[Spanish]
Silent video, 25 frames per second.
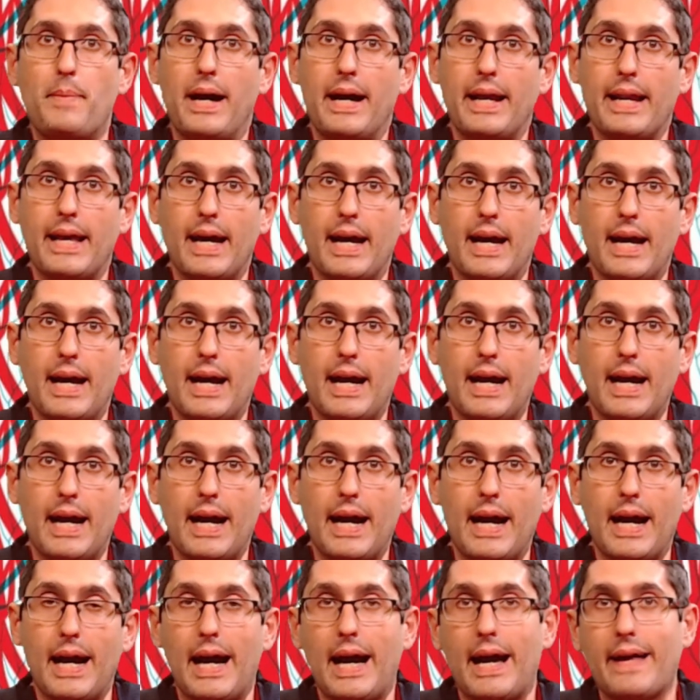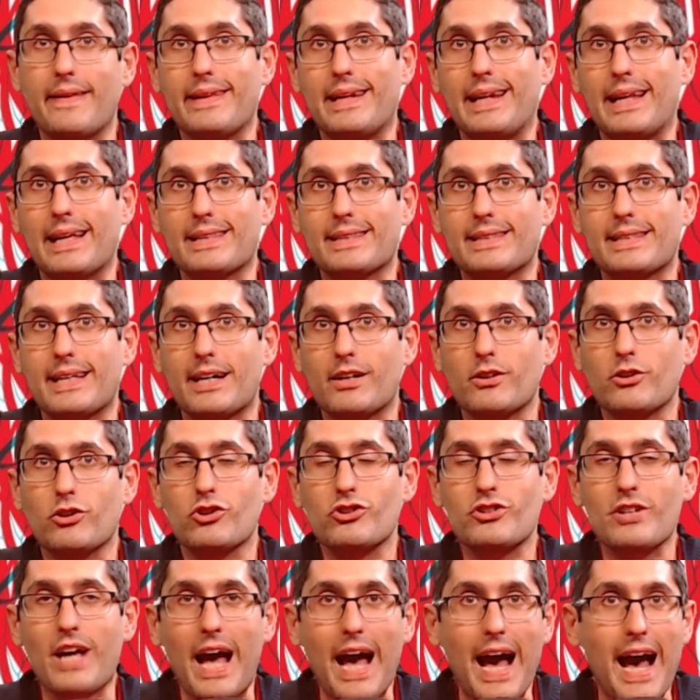Para
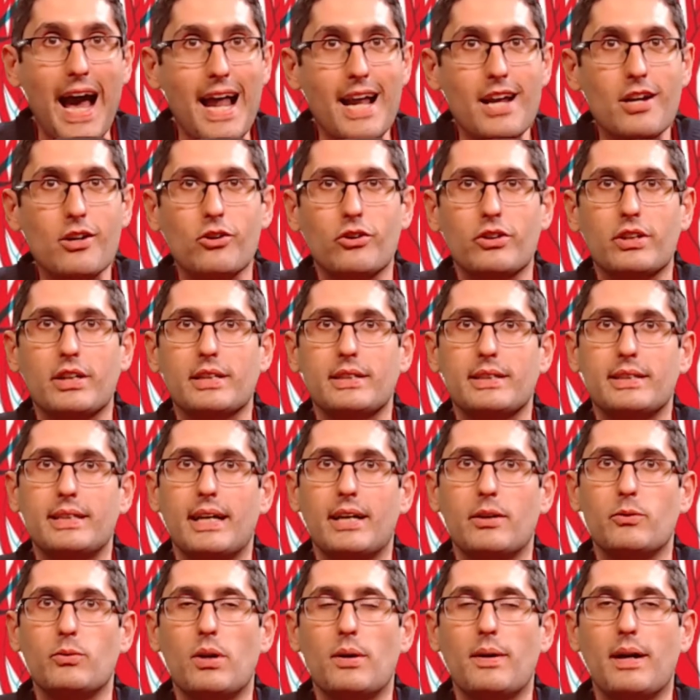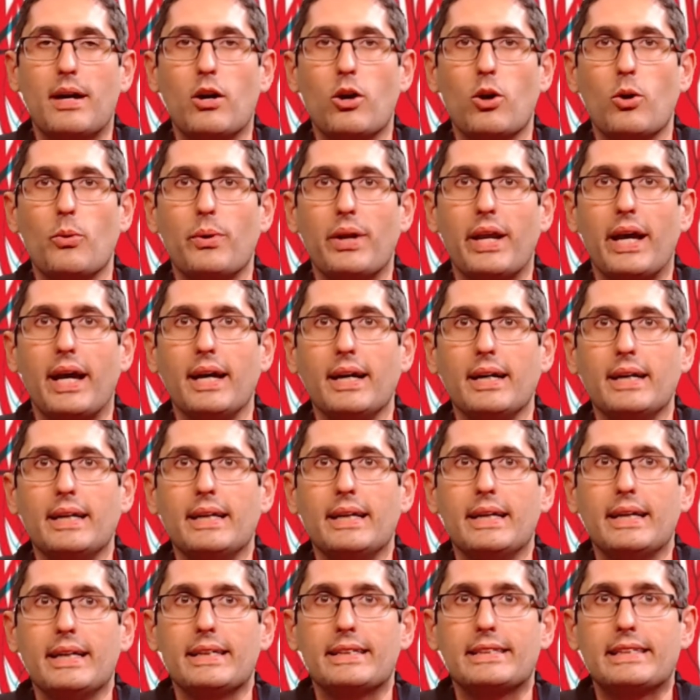adelantarnos algo de esta nueva obra,
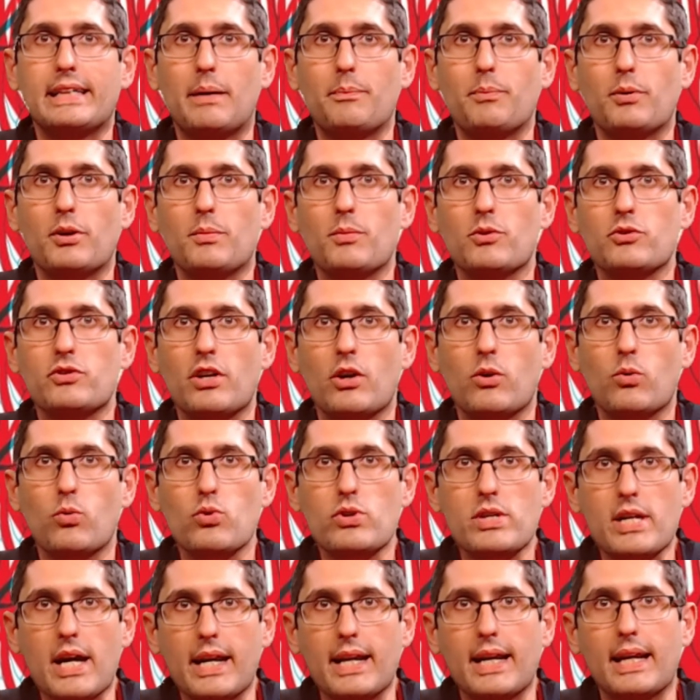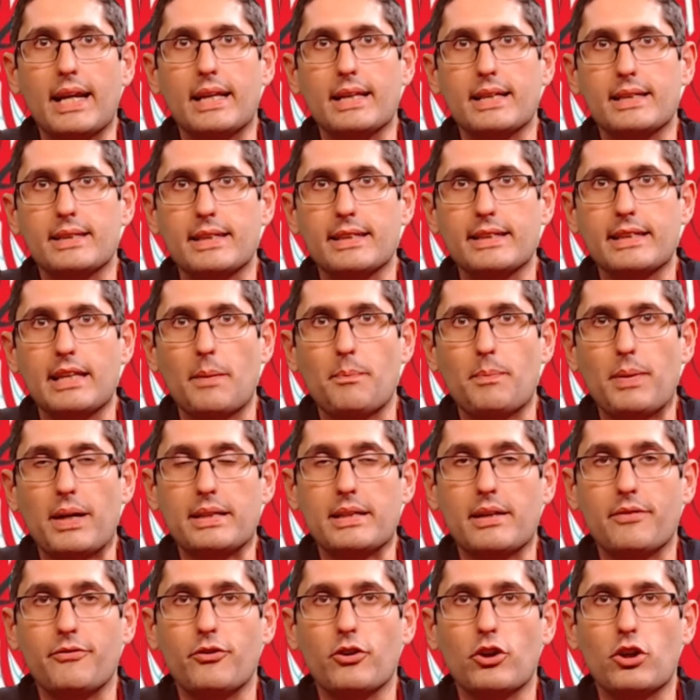ya podemos escuchar en las distintas
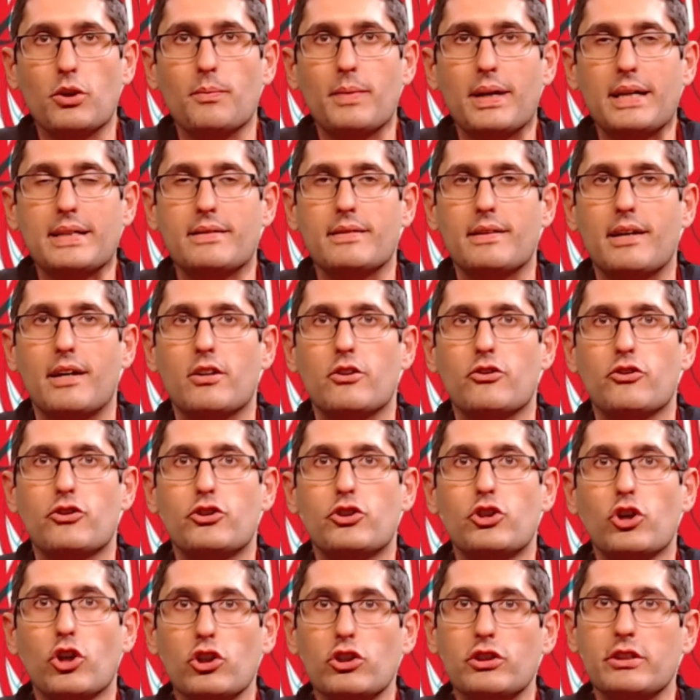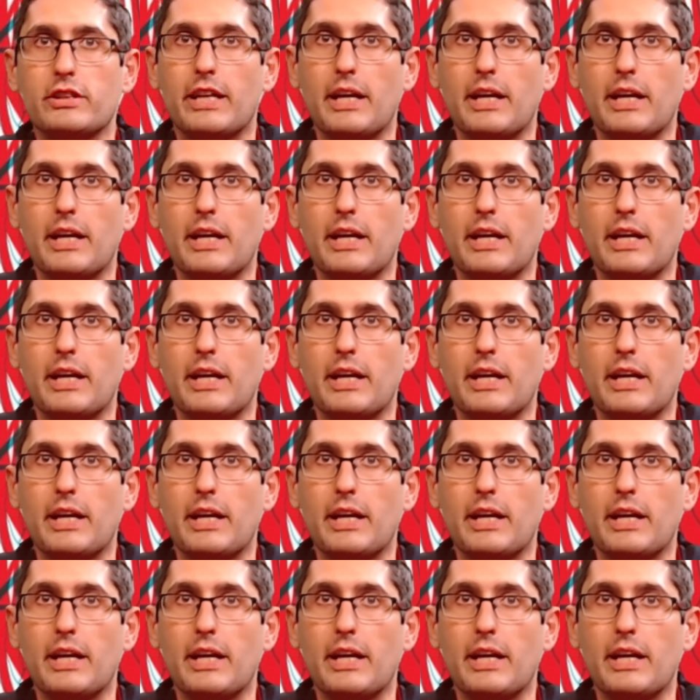plataformas dos